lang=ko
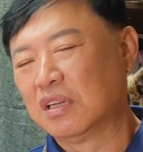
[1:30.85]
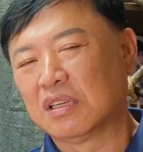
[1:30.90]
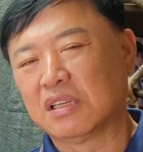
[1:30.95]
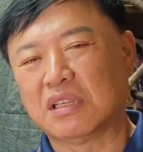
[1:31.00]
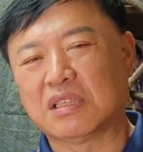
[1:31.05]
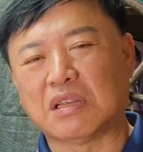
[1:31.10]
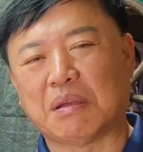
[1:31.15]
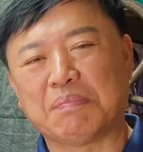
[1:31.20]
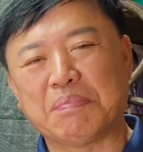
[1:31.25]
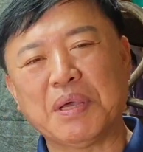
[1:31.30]

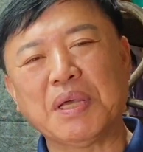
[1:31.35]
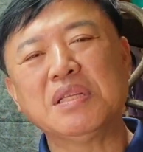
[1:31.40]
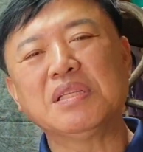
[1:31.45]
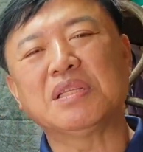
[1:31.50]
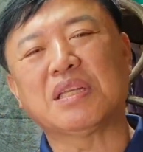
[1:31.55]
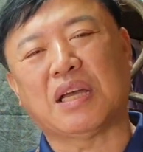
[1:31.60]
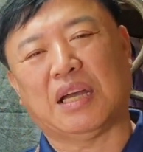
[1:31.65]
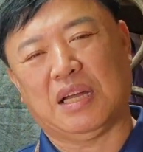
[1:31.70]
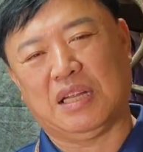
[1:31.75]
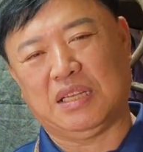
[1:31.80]
그래서
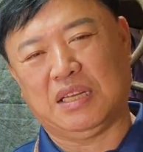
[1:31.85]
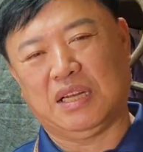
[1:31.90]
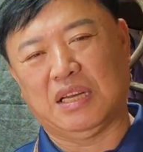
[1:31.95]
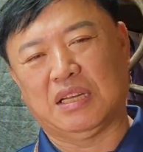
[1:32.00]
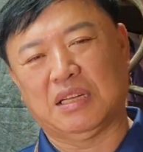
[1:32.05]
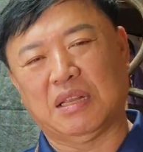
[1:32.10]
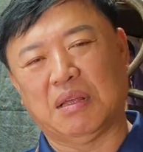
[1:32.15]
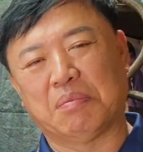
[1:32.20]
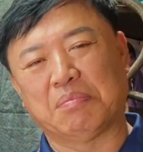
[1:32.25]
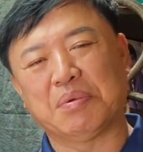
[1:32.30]
편자가
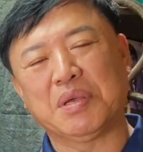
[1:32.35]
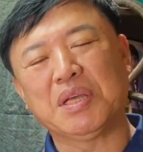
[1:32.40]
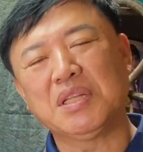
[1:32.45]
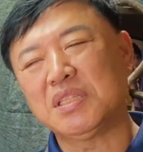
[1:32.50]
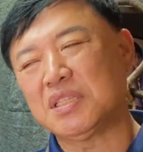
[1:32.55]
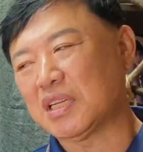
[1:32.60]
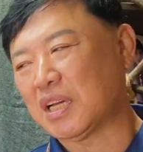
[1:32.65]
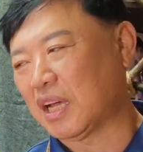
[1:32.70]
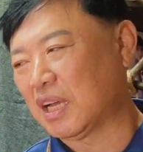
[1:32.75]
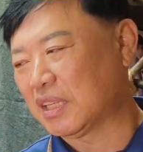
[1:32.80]
들어가는데
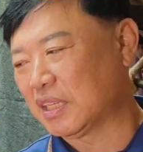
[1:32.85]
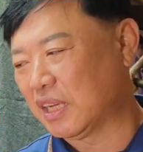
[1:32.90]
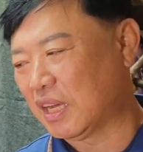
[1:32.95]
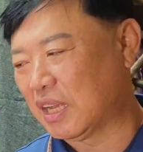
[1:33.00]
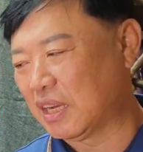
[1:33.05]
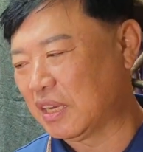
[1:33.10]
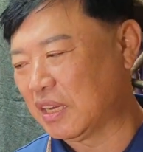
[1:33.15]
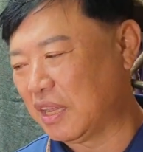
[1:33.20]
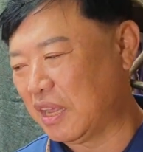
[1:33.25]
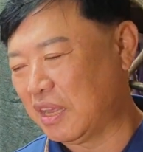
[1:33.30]
편자가
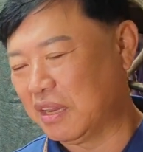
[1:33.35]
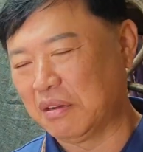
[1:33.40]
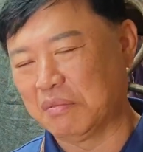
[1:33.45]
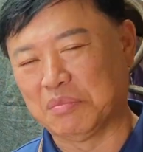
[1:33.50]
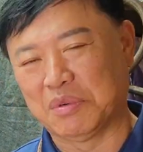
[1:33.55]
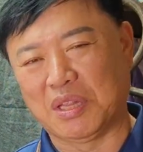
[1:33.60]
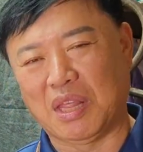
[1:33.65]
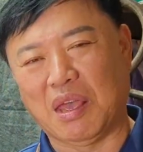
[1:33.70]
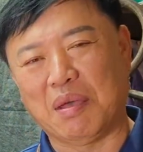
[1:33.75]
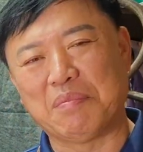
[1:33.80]
들어가는 해는
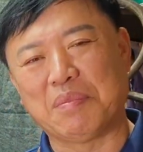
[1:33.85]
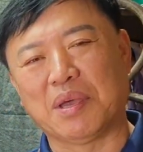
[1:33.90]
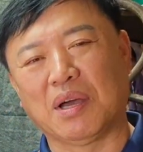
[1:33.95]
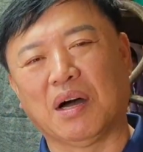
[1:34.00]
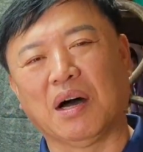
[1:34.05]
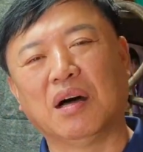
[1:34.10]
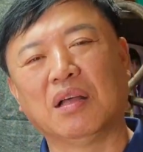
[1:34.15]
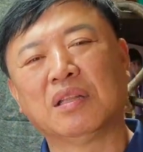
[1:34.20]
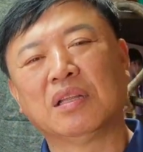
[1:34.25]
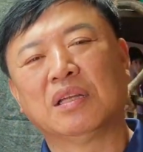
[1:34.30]

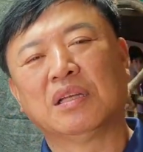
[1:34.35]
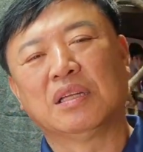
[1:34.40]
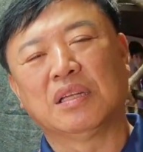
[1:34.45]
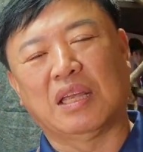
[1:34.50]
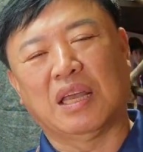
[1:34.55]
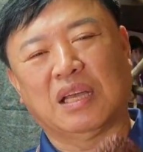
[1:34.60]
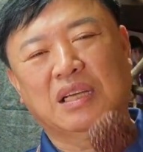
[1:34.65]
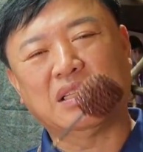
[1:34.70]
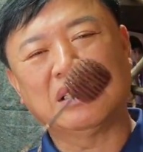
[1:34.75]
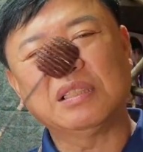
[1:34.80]
뭐냐면
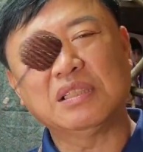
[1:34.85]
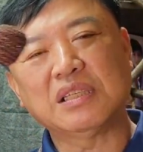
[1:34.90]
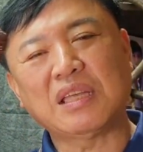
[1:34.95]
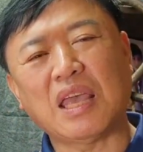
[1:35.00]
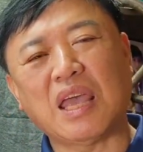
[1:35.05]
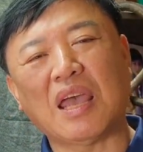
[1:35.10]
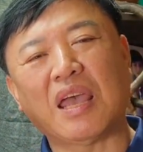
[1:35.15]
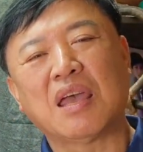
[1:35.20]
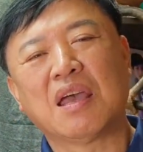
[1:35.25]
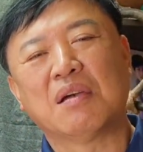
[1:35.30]
예,
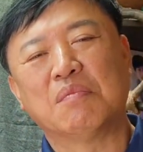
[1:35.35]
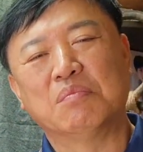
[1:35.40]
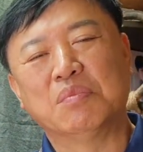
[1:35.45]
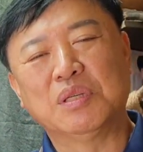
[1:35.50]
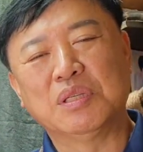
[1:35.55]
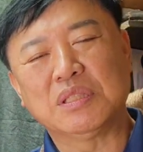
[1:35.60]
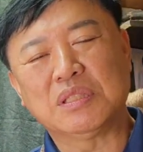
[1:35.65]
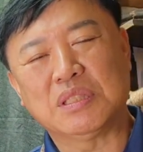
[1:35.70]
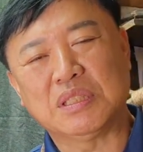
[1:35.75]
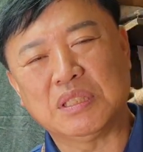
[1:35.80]
크게
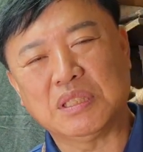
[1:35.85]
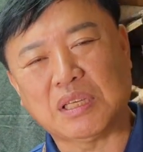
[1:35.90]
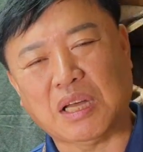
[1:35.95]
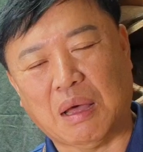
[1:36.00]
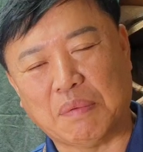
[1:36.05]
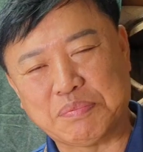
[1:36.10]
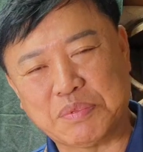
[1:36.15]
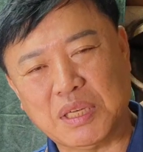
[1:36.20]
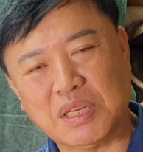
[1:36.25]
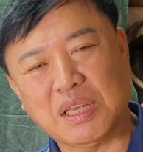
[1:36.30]
무엇이
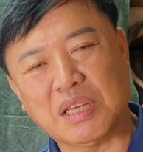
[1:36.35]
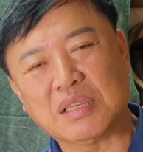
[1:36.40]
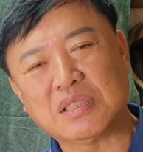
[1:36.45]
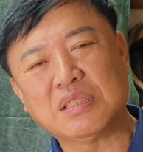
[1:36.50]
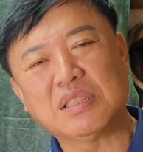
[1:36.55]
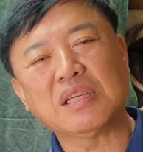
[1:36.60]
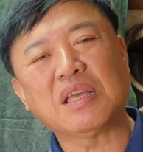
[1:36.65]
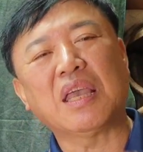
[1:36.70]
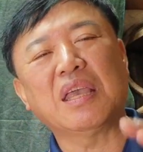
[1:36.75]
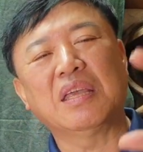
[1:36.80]
갑자기
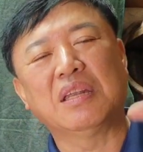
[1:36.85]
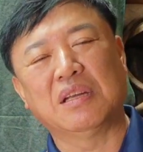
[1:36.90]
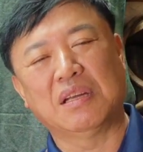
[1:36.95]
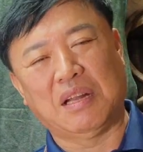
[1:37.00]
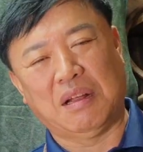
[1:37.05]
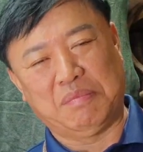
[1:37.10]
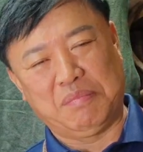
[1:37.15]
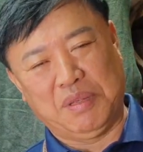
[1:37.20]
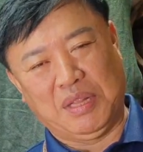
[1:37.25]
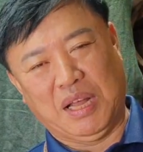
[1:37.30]
크게
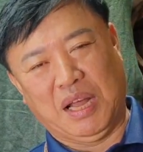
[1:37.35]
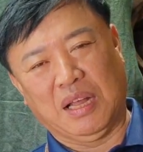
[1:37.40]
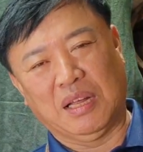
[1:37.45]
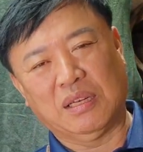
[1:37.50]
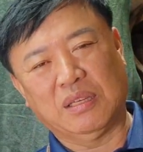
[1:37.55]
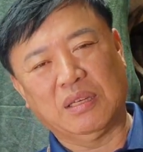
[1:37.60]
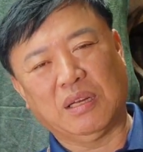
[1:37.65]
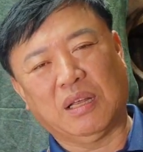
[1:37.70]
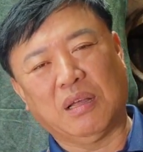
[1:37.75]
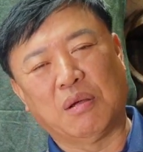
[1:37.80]
일어납니다.
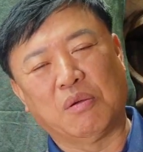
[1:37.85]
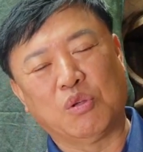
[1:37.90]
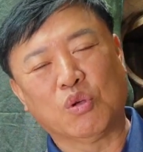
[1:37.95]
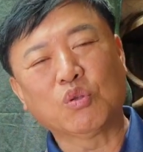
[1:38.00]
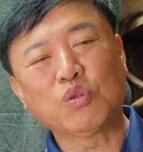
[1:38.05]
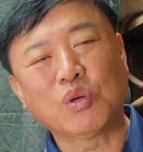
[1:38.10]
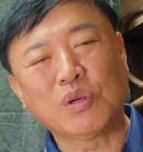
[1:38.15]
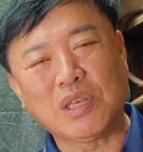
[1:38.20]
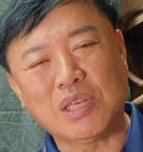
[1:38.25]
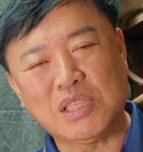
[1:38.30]
그렇게
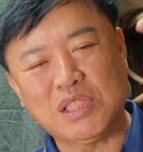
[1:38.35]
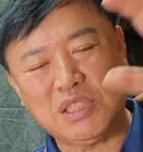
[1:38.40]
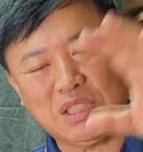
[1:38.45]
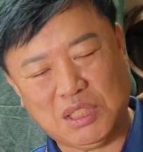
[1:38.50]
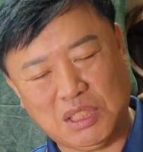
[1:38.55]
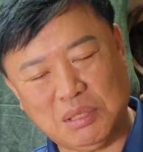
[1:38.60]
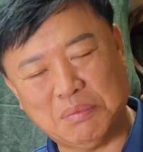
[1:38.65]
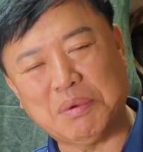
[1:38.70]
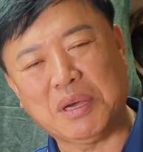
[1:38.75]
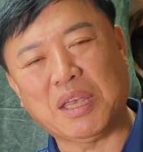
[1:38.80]
요동이
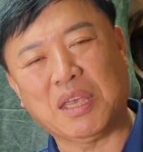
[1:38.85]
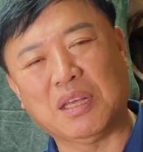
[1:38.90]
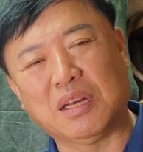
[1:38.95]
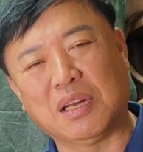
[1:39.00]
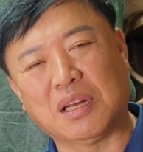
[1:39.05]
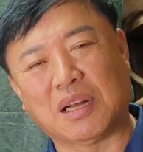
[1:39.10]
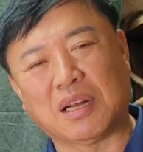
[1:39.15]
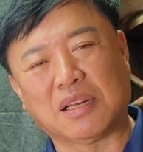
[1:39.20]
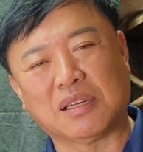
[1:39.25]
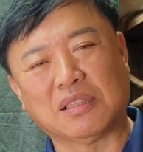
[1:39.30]
심하게
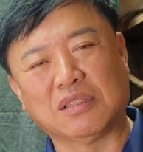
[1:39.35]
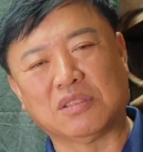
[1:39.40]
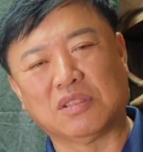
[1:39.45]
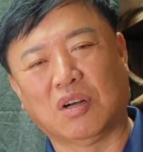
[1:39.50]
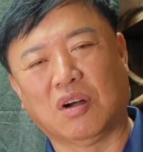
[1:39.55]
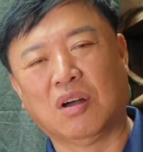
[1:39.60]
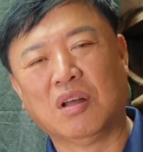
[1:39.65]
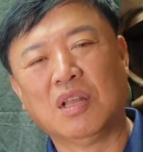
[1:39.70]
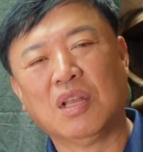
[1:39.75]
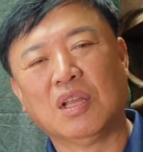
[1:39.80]
일어나는
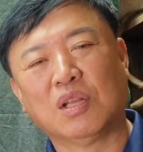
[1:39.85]
거죠.